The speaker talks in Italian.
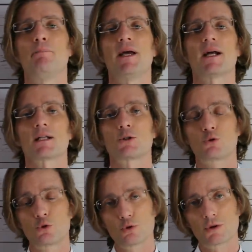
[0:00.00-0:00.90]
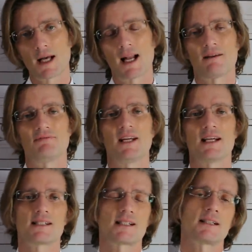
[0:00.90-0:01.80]
per tutta la
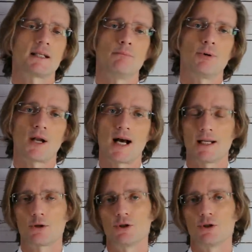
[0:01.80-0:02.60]
finestra temporale